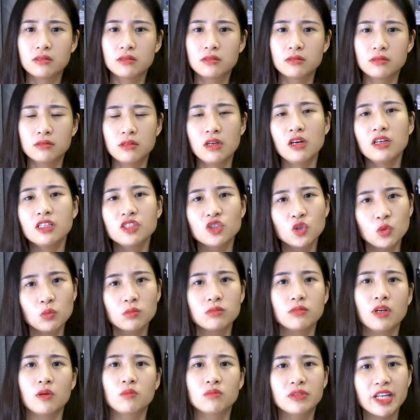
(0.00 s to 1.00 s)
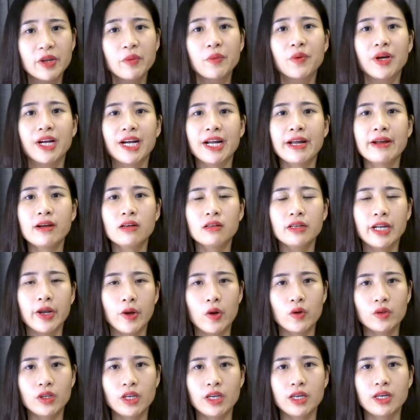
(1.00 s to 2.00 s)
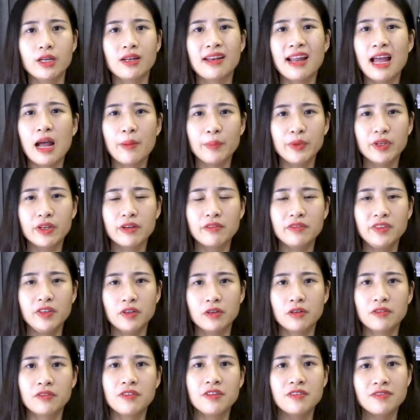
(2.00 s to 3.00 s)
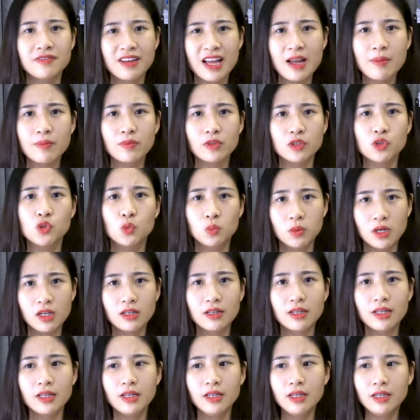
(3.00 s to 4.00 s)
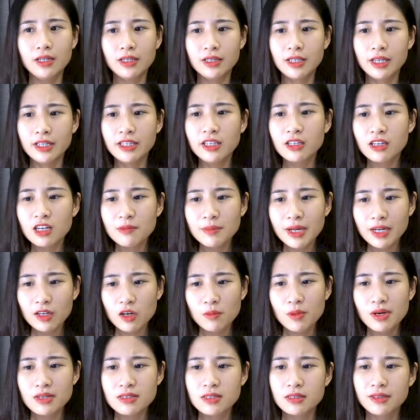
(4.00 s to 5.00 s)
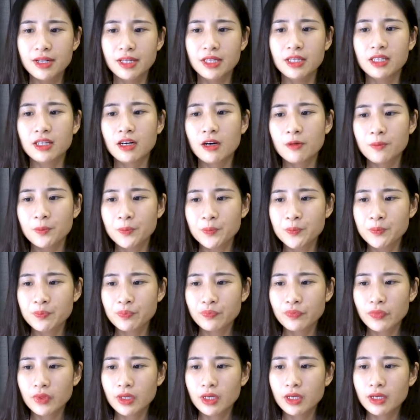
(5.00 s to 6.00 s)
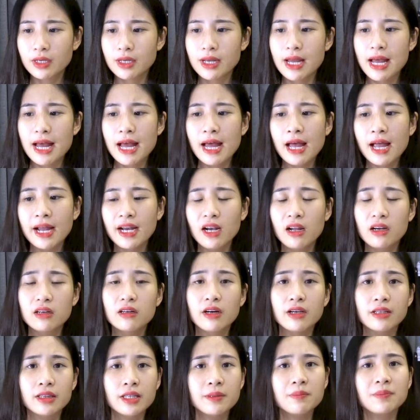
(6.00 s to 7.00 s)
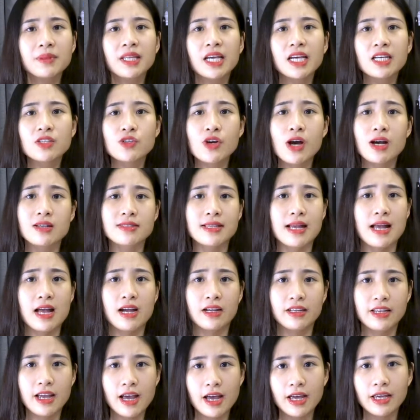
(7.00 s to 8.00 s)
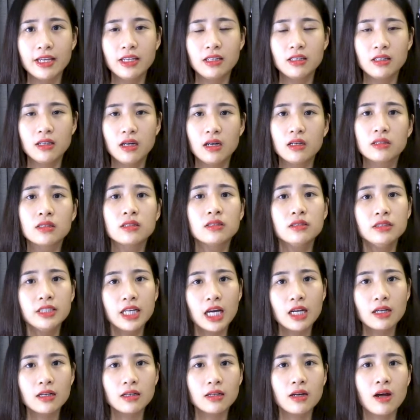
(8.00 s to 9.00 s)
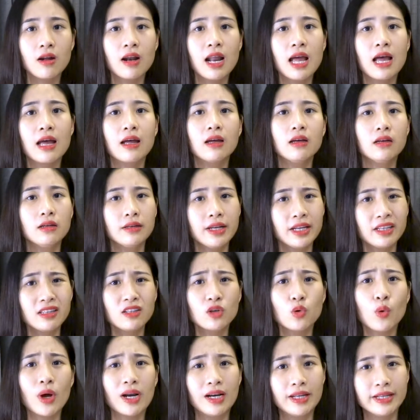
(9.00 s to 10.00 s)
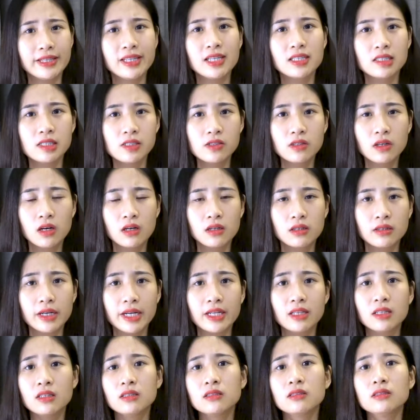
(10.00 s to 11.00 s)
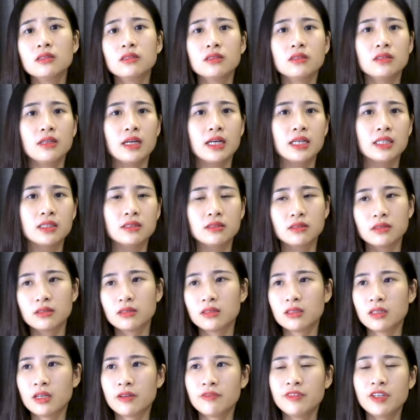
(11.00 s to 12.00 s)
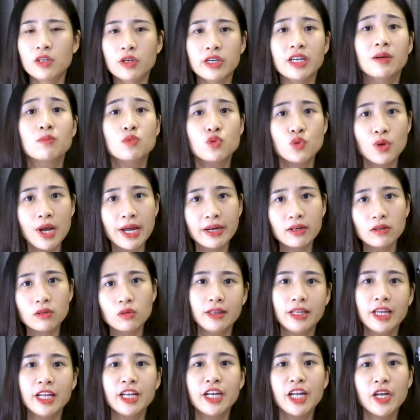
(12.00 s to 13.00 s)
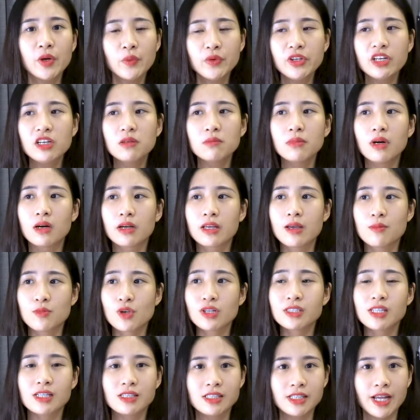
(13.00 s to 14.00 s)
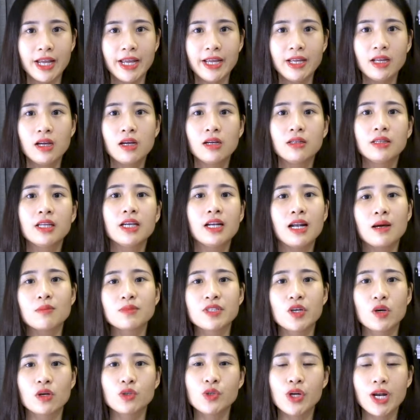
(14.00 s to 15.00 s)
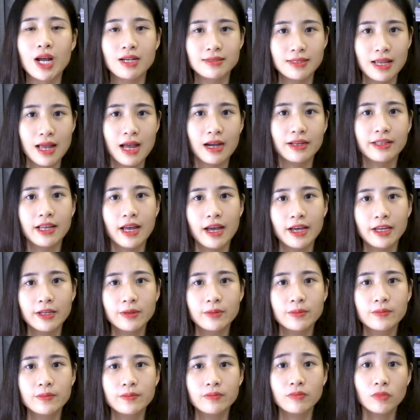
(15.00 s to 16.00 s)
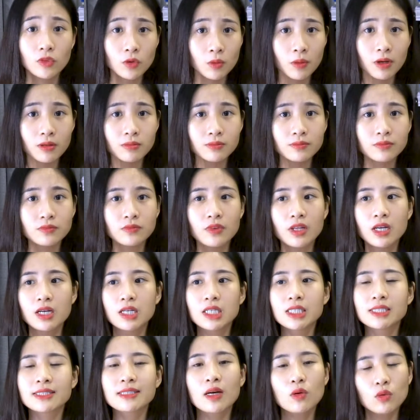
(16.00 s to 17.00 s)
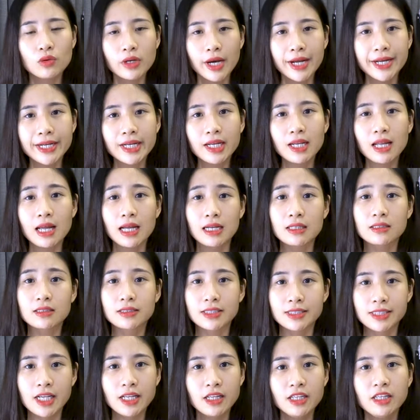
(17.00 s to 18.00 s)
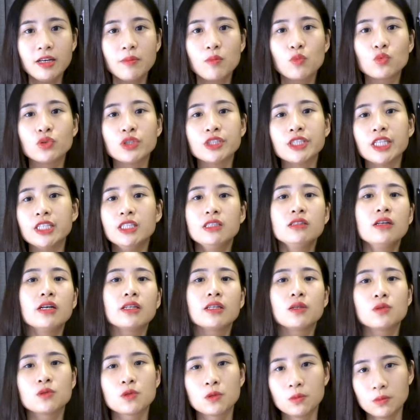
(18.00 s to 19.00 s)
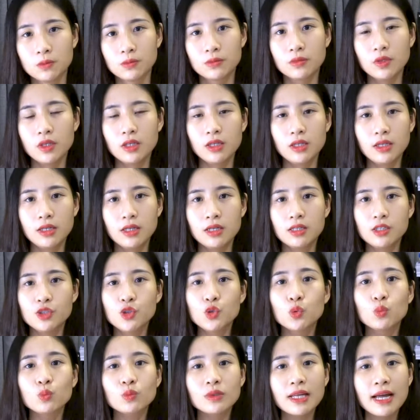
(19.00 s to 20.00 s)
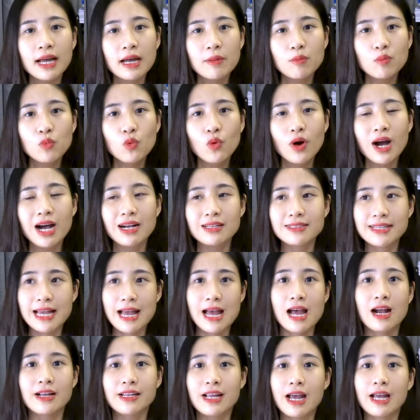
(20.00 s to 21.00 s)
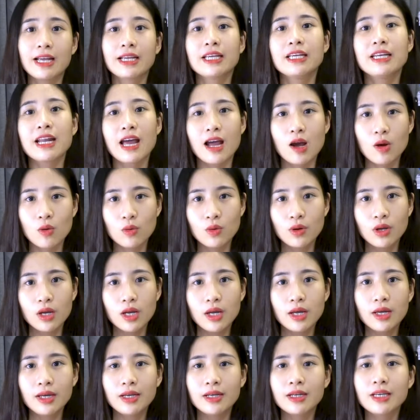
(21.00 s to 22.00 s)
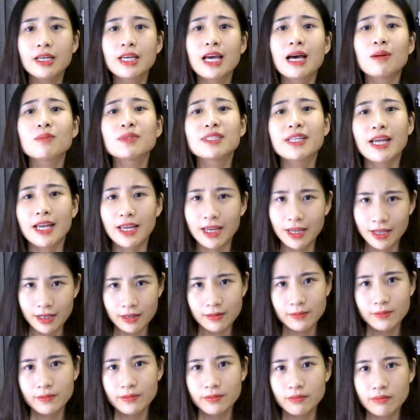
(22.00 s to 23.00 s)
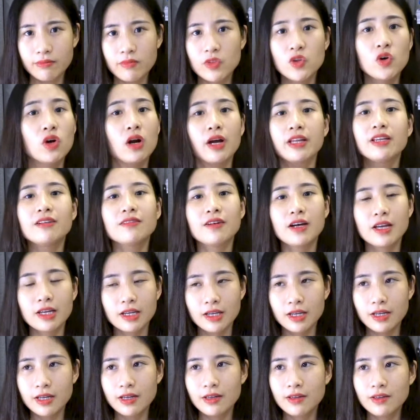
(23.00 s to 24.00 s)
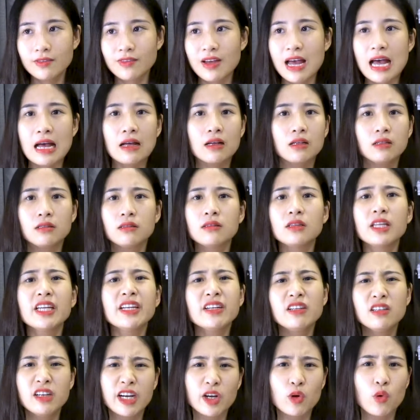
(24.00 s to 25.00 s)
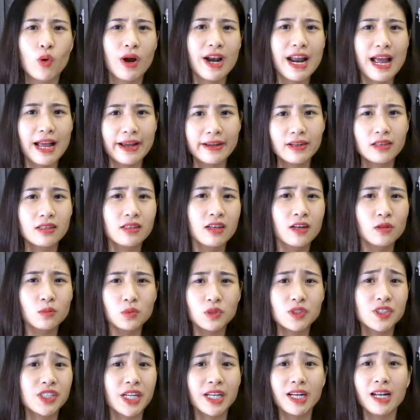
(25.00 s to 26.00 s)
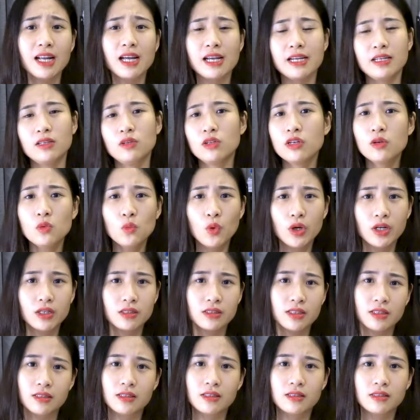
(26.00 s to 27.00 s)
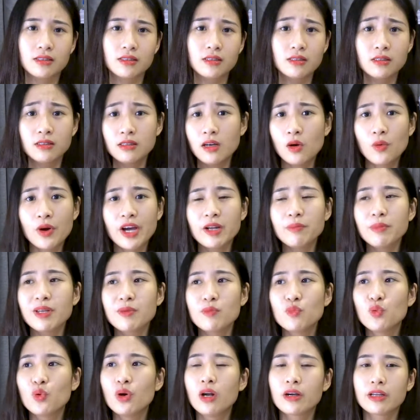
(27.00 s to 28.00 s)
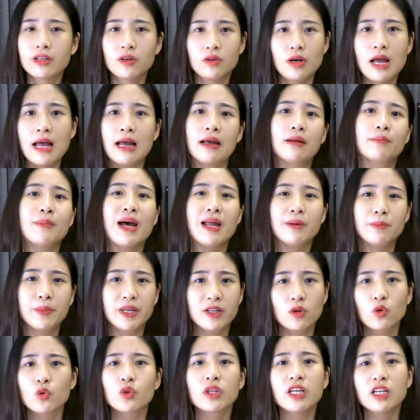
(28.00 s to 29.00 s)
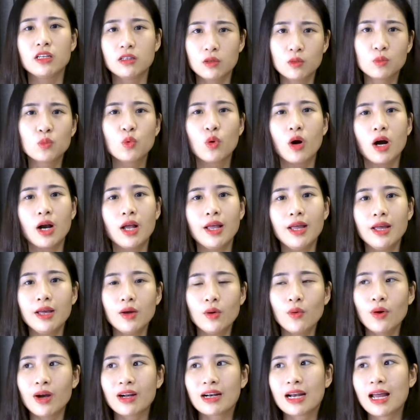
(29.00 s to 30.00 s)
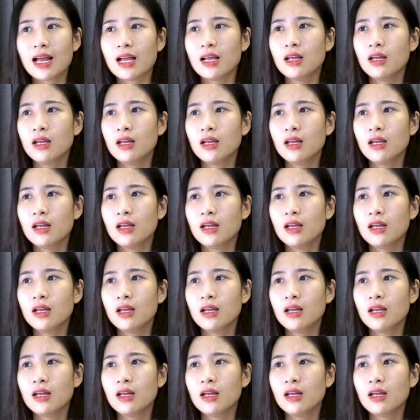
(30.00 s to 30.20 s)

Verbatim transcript: lợi dụng lòng tin của người khác để có thể làm những cái việc phi pháp trục lợi thế nhưng các bạn có bao giờ để ý không ai là người tiếp tay cho hàng giả hàng nhái thứ nhất đó là đến từ quản lý thị trường đến từ à, cái việc kiểm soát thế nếu như mà kiểm soát chặt chẽ thì làm gì có chuyện hàng giả hàng nhái đúng không sau đấy là cái trách nhiệm của chính người tiêu dùng chúng ta mua hàng giả hàng nhái khi nào khi ham rẻ thường là như vậy và tên người quá đáng không có trách lại cái nguồn đấy Cũng hầu hết mình mua là kiểu à bạn mình tin ôi mua hoặc là